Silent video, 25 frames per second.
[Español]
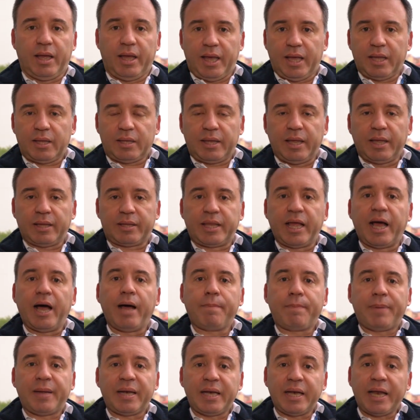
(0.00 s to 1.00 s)
Esta
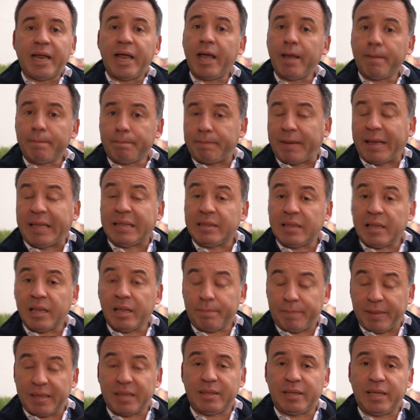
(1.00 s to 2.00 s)
estaba
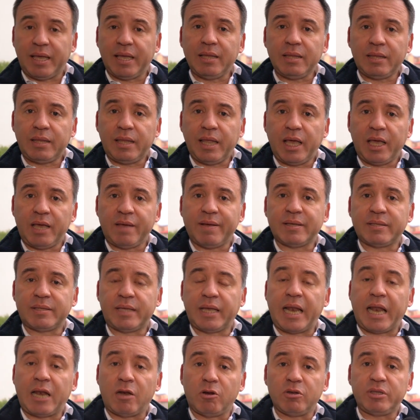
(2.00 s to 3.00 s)
pendiente, iba a
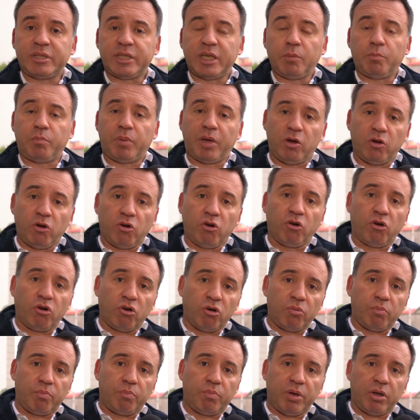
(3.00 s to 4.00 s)
ser anoche,
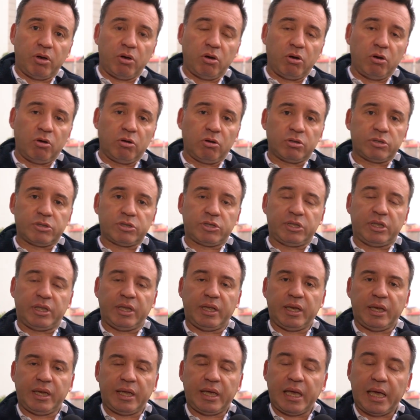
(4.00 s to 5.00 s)
pero, pero los
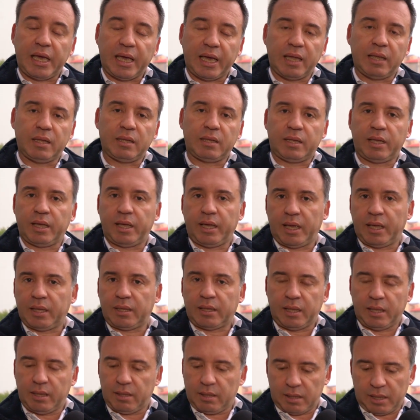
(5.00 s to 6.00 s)
dirigentes
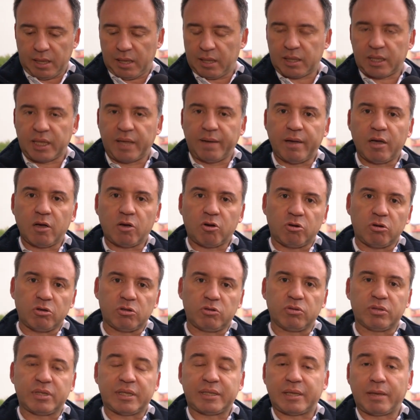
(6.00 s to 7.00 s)
estaban
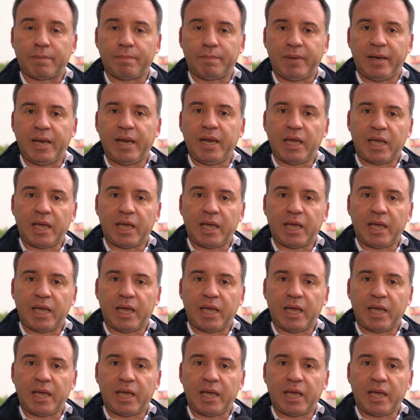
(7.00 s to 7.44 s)
con sus asambleas,